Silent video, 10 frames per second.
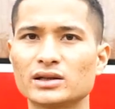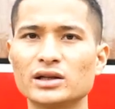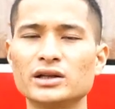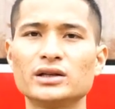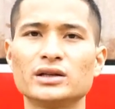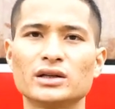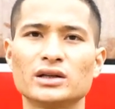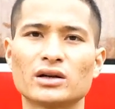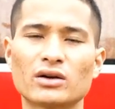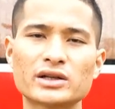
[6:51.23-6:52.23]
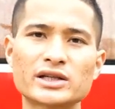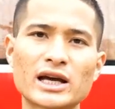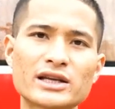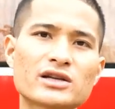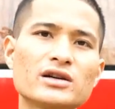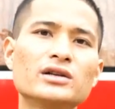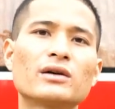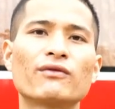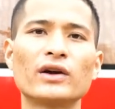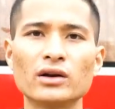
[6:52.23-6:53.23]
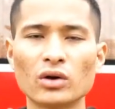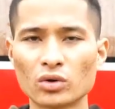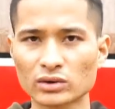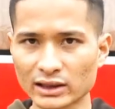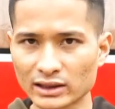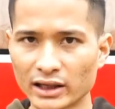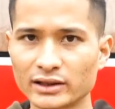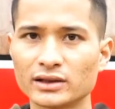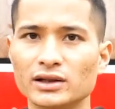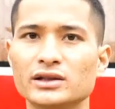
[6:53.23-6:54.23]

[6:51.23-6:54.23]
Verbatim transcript: thì nó sẽ chưa được phân lô tách nền